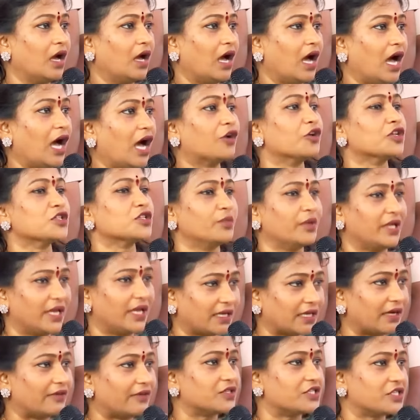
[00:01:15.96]
ఆ రోజు మీరే
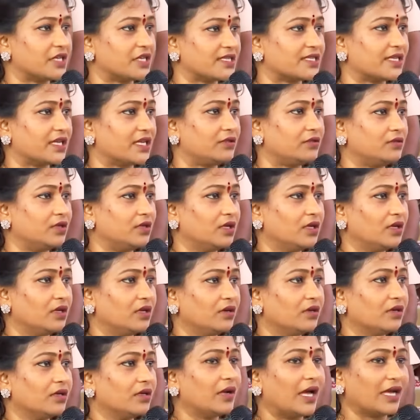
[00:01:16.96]
కవర్ చేశారు
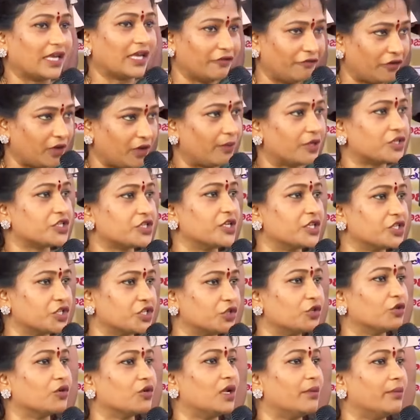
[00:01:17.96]
నాకు ఇన్ఫర్మేషన్
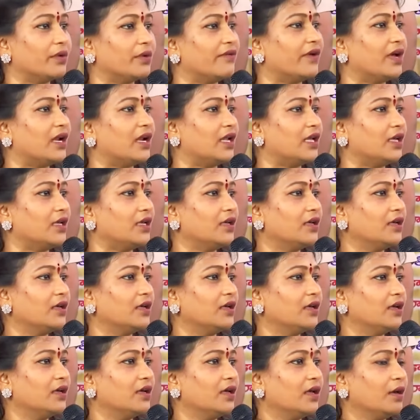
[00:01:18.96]
ఇచ్చింది కూడా మీ వాళ్ళే
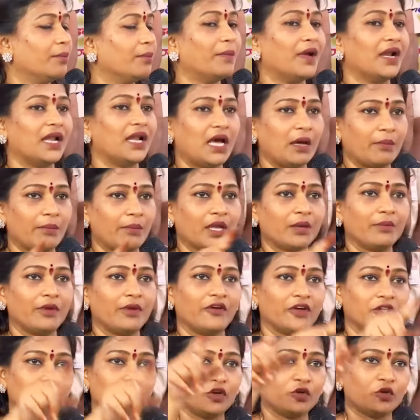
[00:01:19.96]
మళ్ళీ అమ్మాయిని
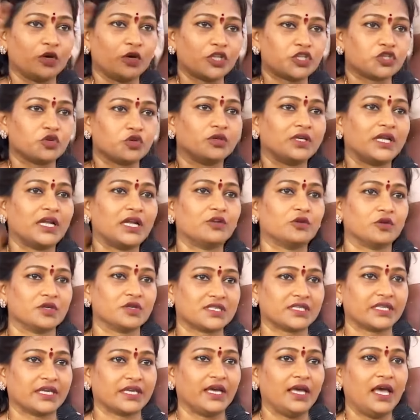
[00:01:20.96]
మేము అందరూ కూడా చూడటానికి
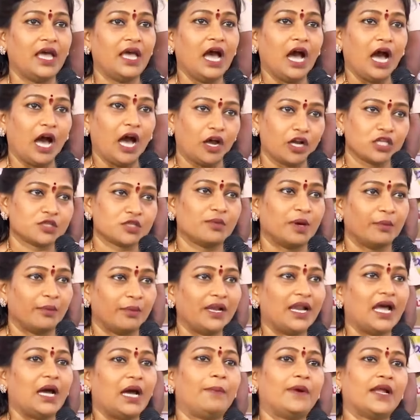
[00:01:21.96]
వస్తే ఆ రోజు
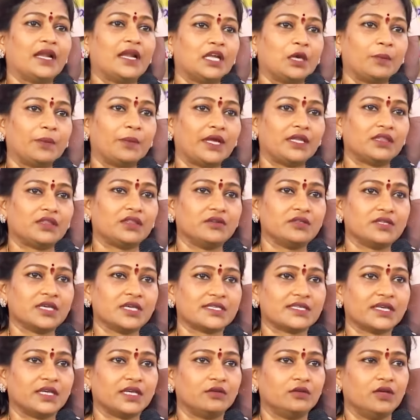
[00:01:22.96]
మమ్మల్ని ఆపడానికి ప్రయత్నం
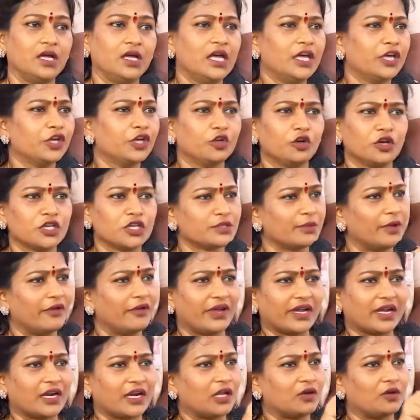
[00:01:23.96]
చేశారు ఈరోజు మేము
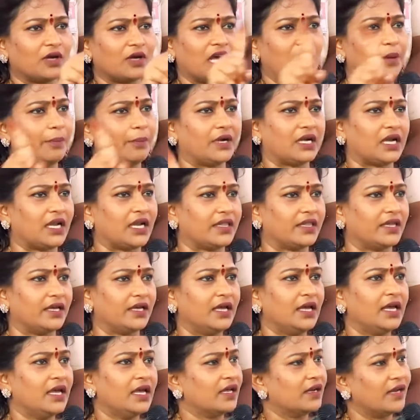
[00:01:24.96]
ఎక్కడ కూడా ఆపట్లేదే
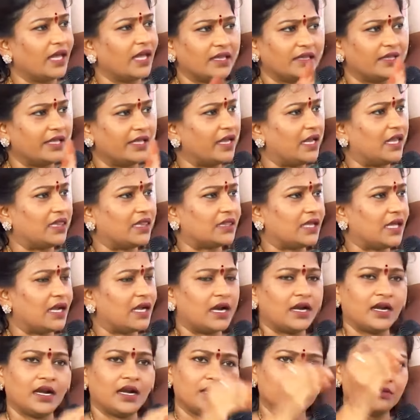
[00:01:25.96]
నంద్యాల
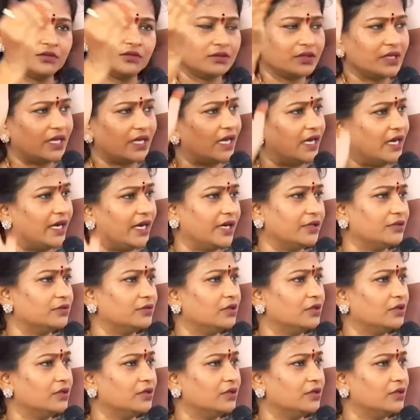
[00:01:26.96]
వెళ్తారన్నాడు వెళ్ళాడు